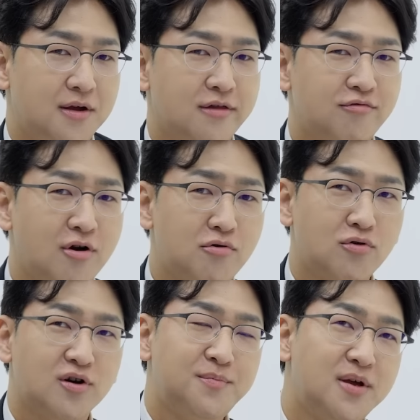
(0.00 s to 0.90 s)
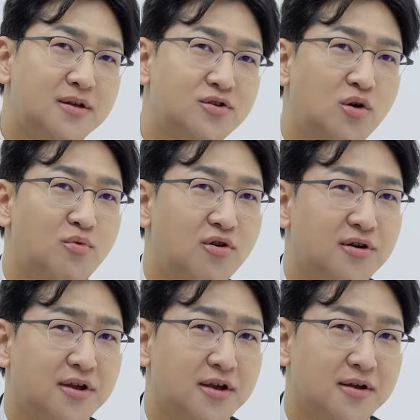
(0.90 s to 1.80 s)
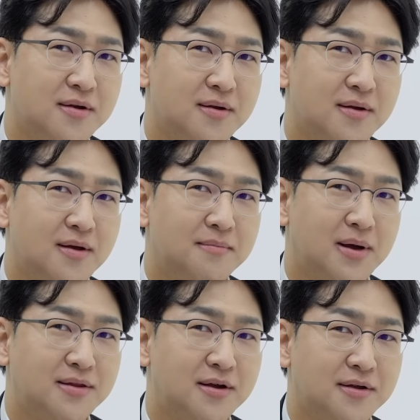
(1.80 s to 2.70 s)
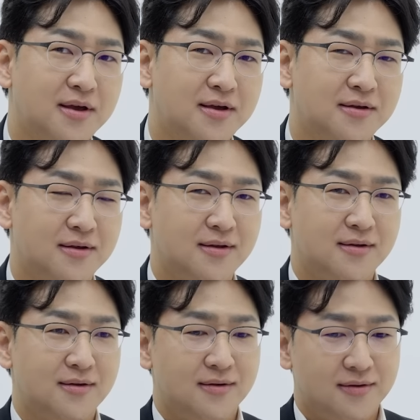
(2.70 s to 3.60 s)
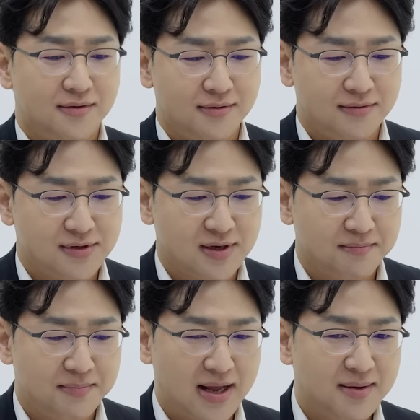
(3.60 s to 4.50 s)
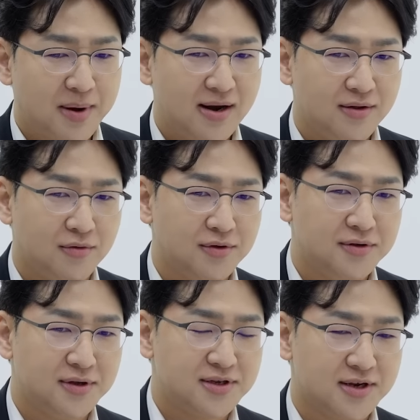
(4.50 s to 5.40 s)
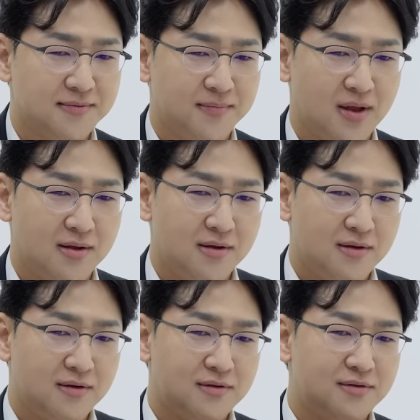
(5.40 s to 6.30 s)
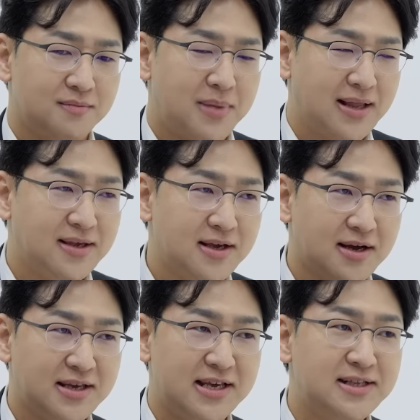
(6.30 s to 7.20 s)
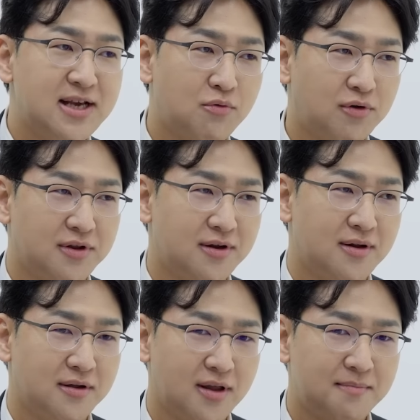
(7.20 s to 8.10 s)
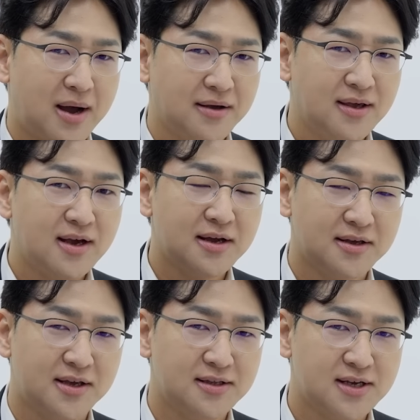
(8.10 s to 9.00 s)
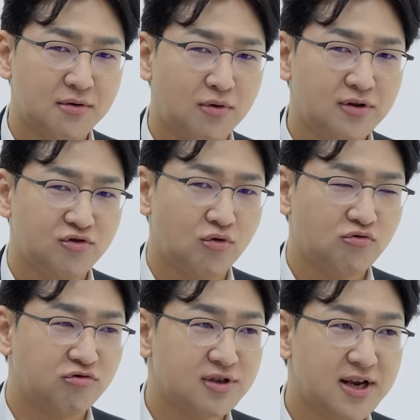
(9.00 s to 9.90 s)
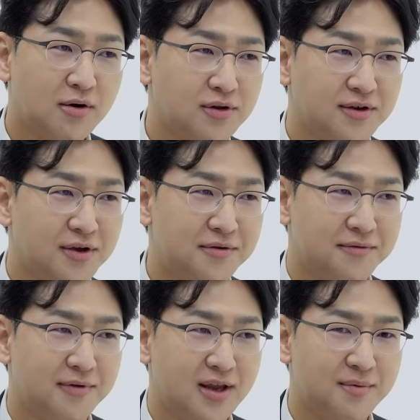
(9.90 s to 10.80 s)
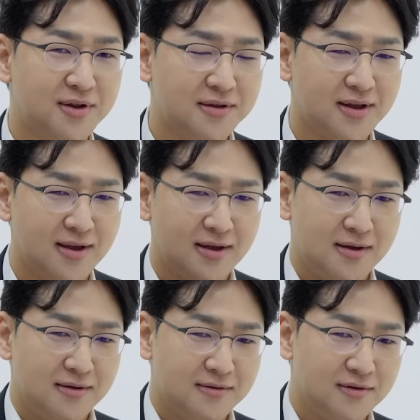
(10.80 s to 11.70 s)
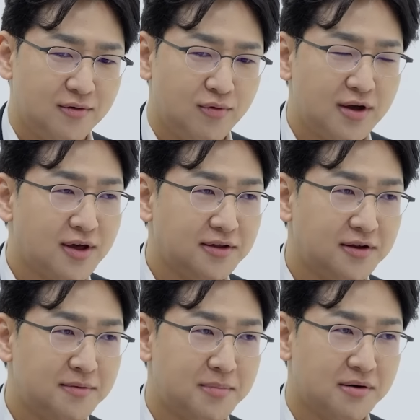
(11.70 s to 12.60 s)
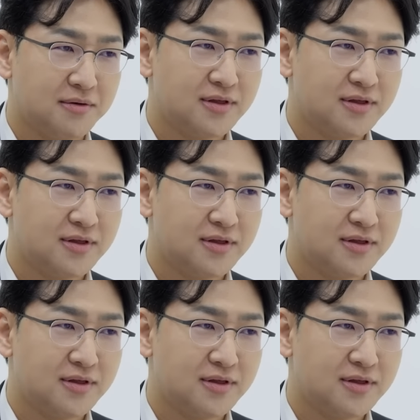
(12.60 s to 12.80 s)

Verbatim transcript: 이게 수요 공급이 절묘하게 음. 만난 게 어, 지금 많이 팔린 거는 이제 그 만기가 긴 채권들. 아. 근데 만기가 긴 채권은 주로 국채거든요. 왜냐면은 그 회사들은 막 음.